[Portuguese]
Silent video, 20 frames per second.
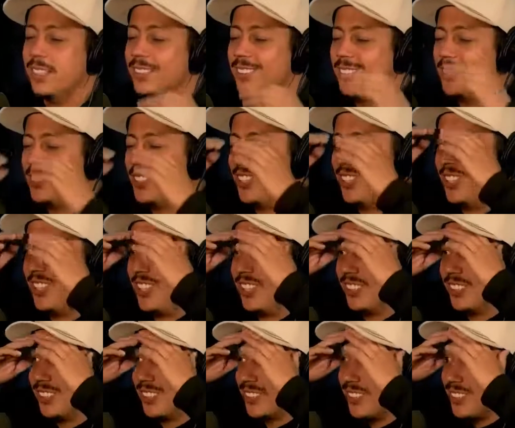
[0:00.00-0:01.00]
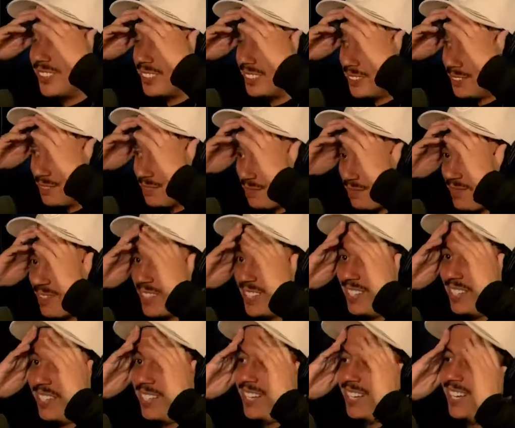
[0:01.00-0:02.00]
É piada, cara, caralho, é uma merda,
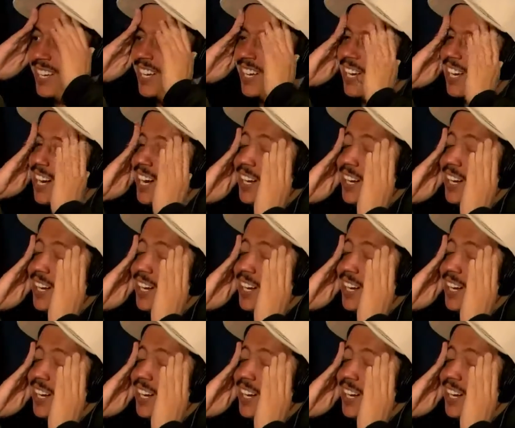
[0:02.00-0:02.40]
tinha que falar isso.